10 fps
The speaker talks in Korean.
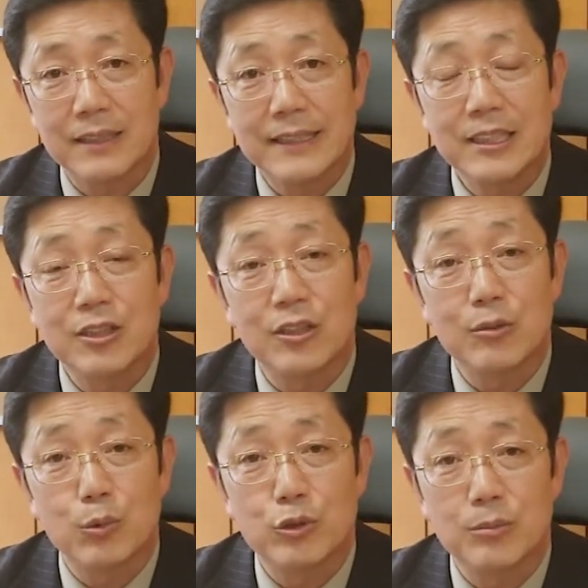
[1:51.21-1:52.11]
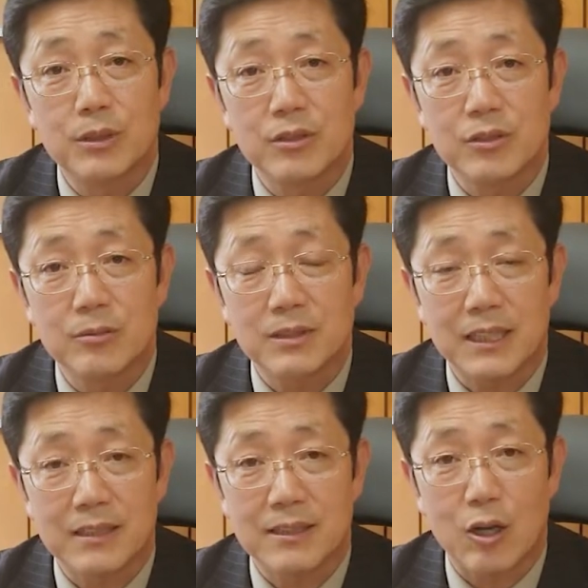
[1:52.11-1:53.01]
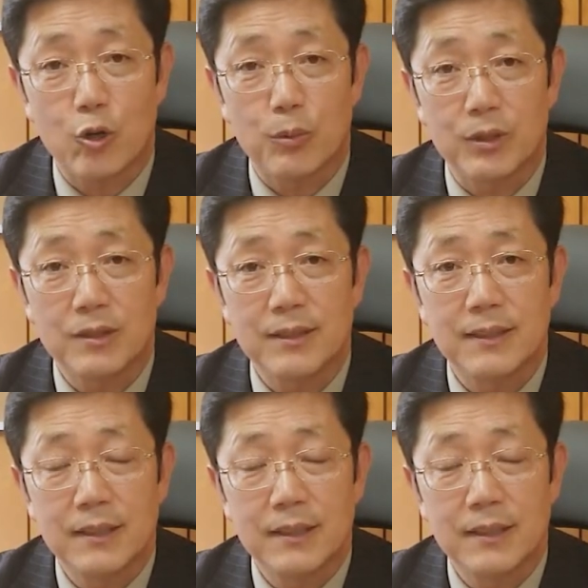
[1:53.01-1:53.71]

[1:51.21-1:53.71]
이런 모습을 지금 사실 야고보는